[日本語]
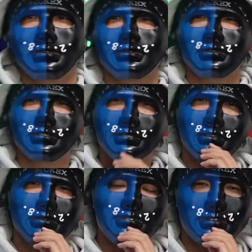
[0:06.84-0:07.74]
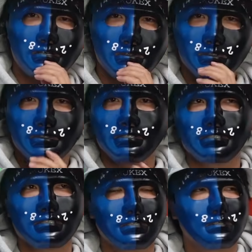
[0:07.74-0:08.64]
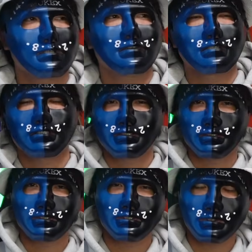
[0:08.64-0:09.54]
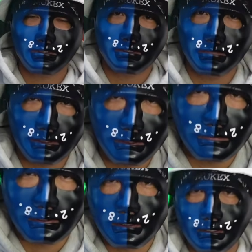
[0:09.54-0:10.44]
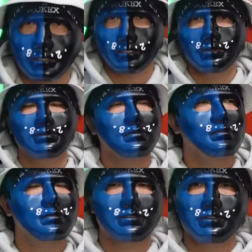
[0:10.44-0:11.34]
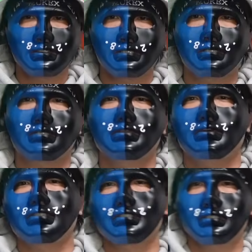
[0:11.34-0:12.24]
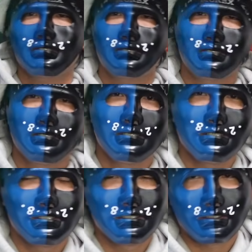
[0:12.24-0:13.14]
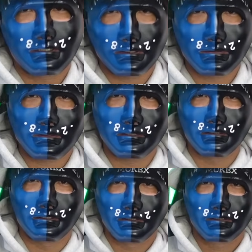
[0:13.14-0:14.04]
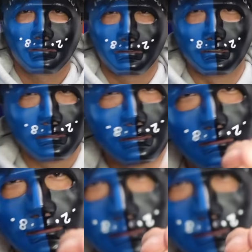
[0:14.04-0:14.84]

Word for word: 報で動画をお撮りしております視聴者様からもね、えー、ご連絡いただきまして価格改定確定